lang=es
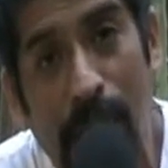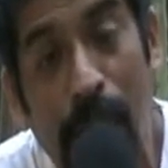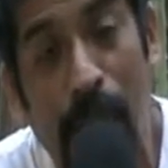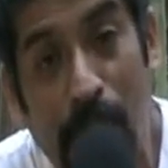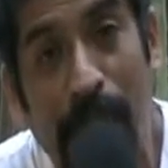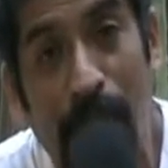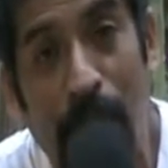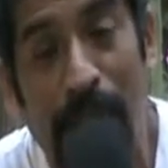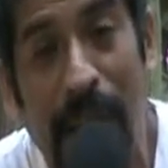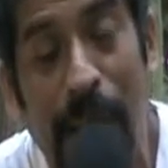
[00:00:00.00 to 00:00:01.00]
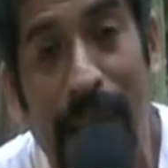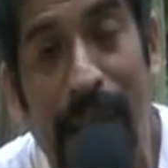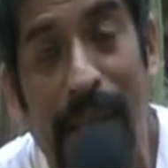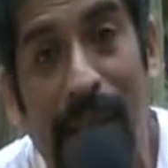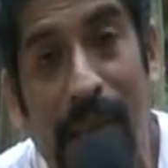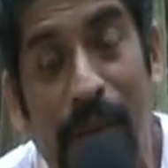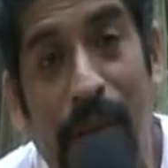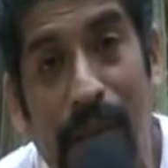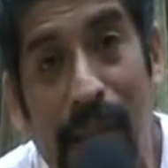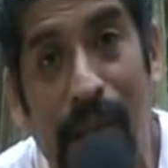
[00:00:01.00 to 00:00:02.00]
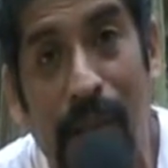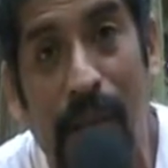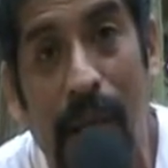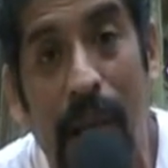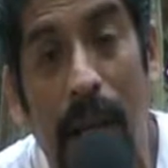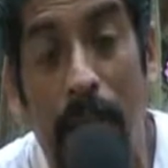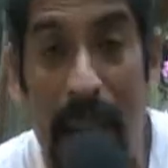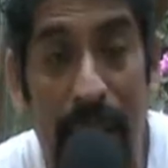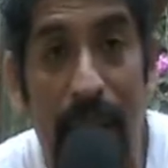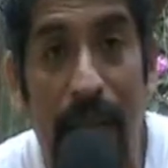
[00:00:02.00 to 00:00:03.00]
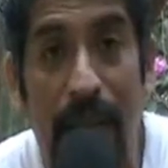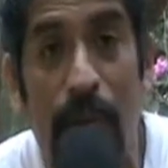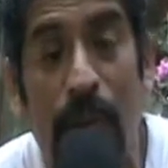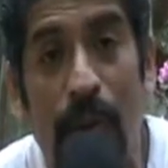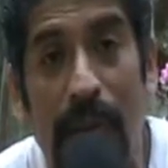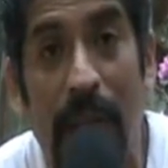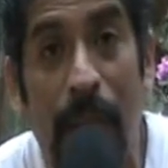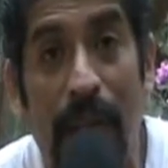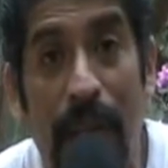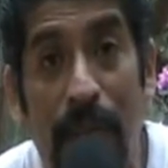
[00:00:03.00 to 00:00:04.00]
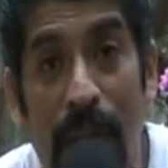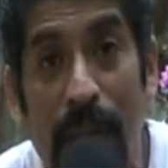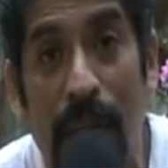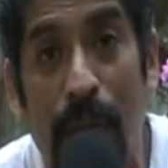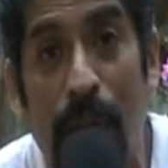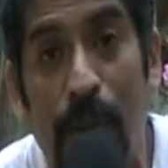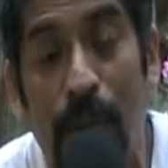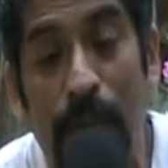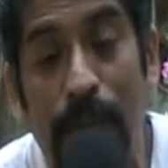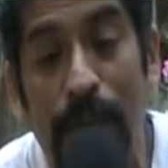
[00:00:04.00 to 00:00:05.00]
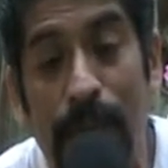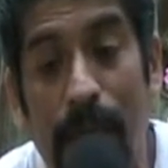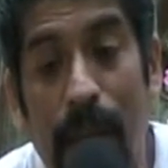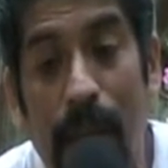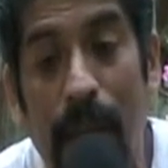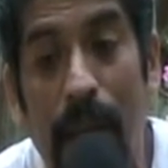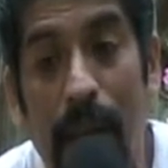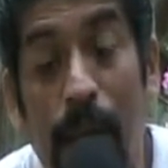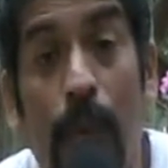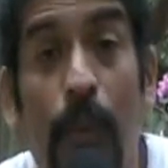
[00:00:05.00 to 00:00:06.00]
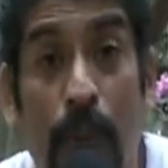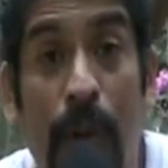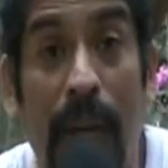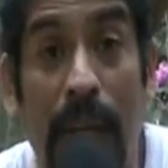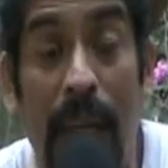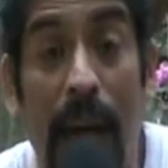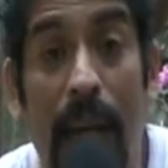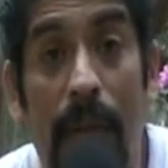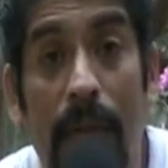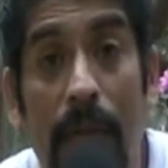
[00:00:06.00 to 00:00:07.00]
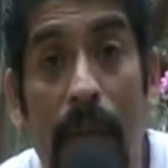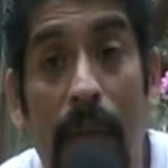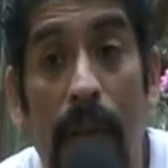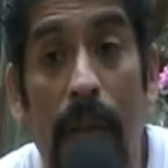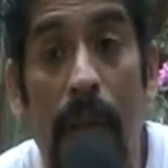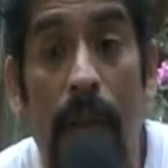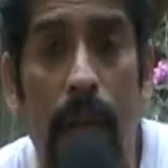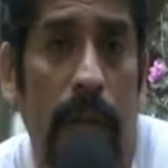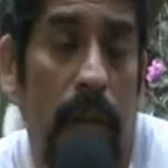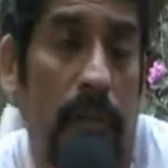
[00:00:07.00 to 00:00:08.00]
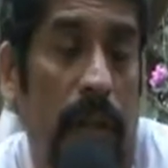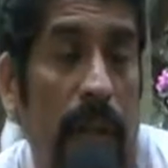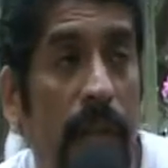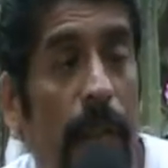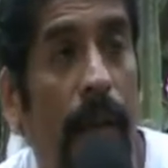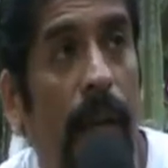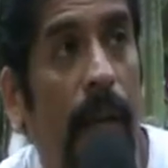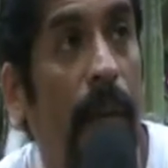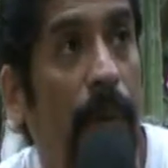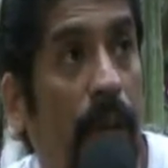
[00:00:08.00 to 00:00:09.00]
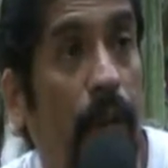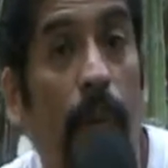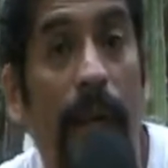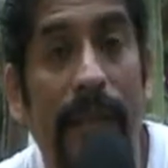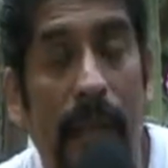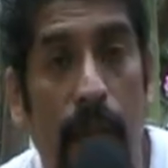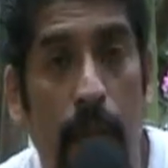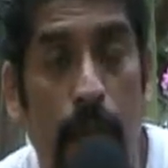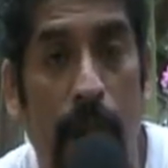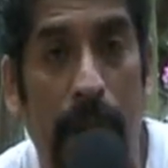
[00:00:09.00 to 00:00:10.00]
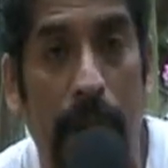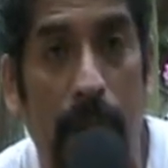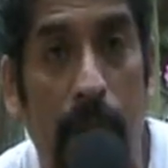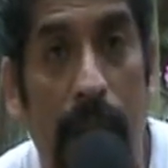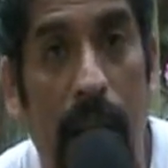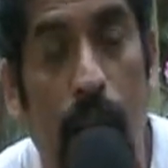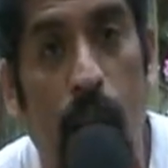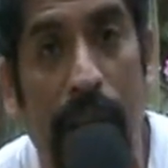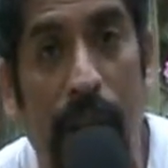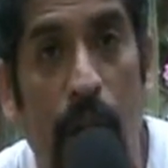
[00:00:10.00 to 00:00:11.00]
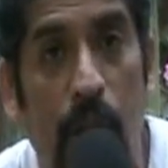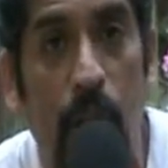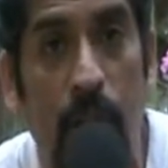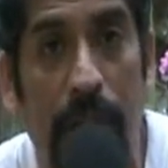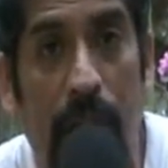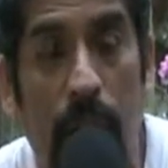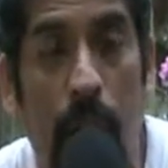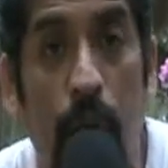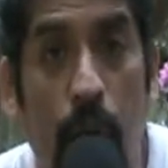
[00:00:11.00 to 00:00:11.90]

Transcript: Los poetas son pues capaces de hacer esos gestos bellísimos, ¿no? De desprendimiento, ¿no? Eh, por, el ideal. Entonces no se le dice para nada, más bien ennoblecen los poetas, ¿no? Mayakovsky en Rusia, ¿no?